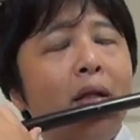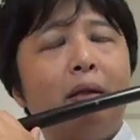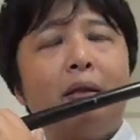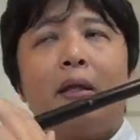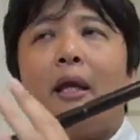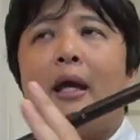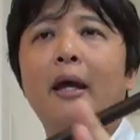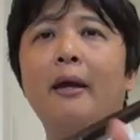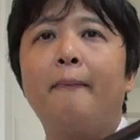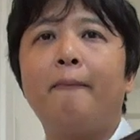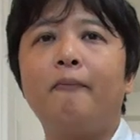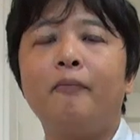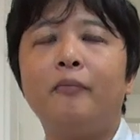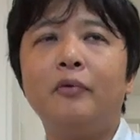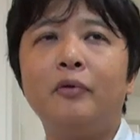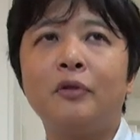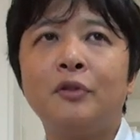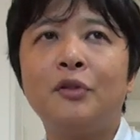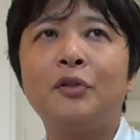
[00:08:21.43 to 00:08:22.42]
て
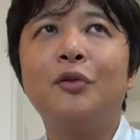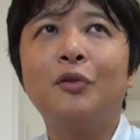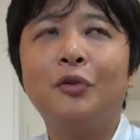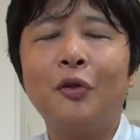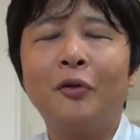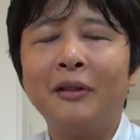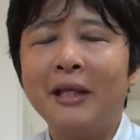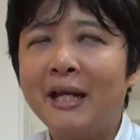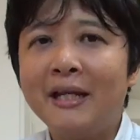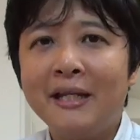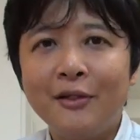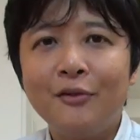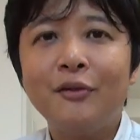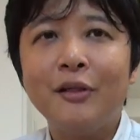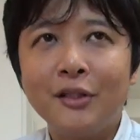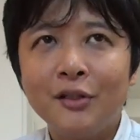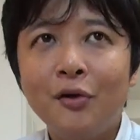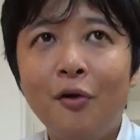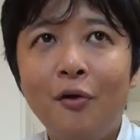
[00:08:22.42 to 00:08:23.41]
するとなりにく
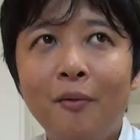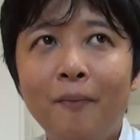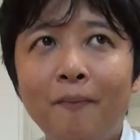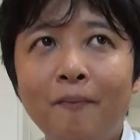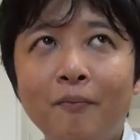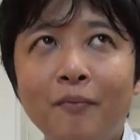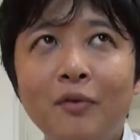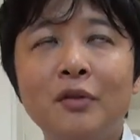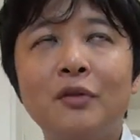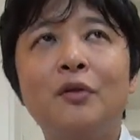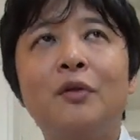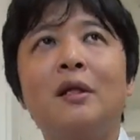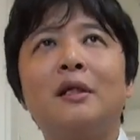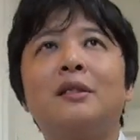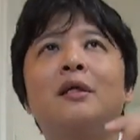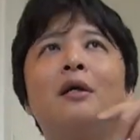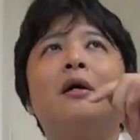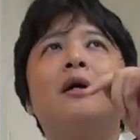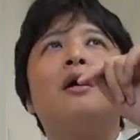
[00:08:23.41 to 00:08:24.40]
いでしょそう
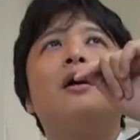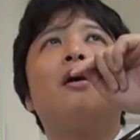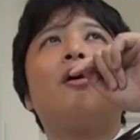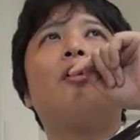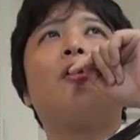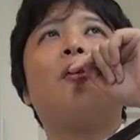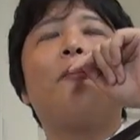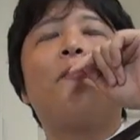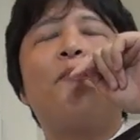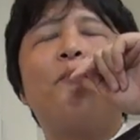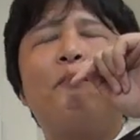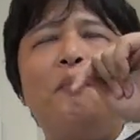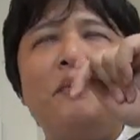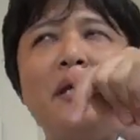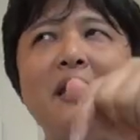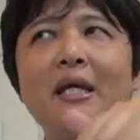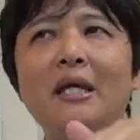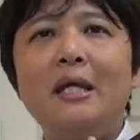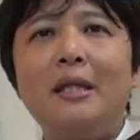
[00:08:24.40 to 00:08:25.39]
です。この
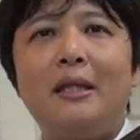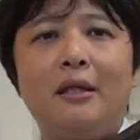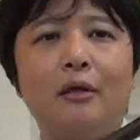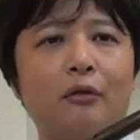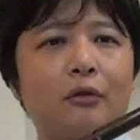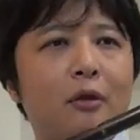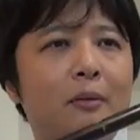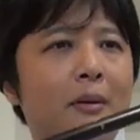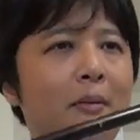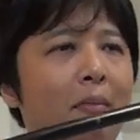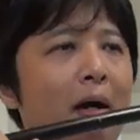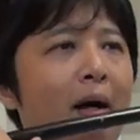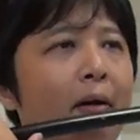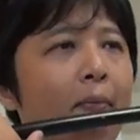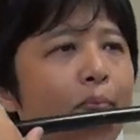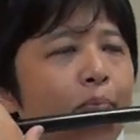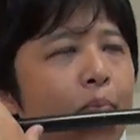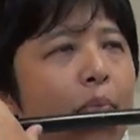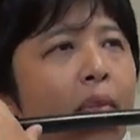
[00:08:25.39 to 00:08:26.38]
ピーっていう音のまま、